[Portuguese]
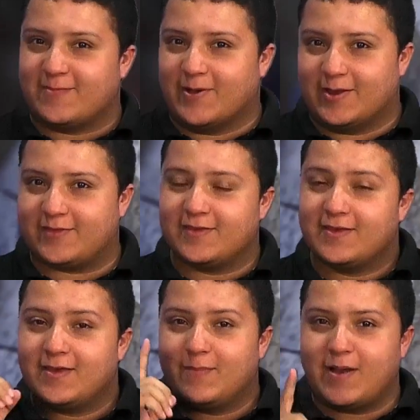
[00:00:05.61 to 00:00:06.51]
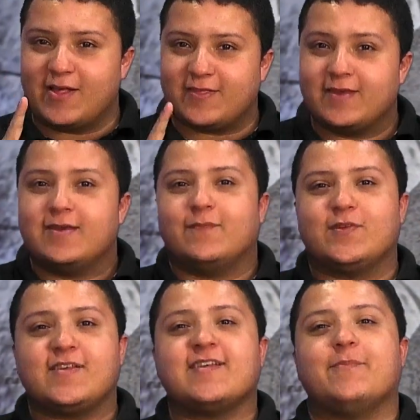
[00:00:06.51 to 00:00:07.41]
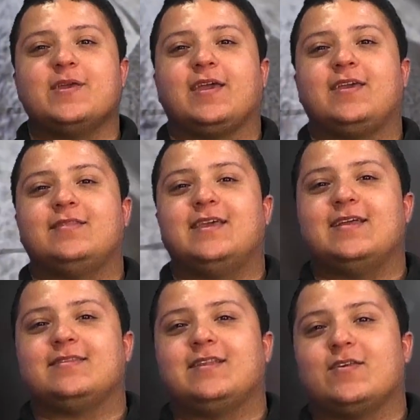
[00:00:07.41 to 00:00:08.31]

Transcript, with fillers: semanas. Mas você sabia que dentre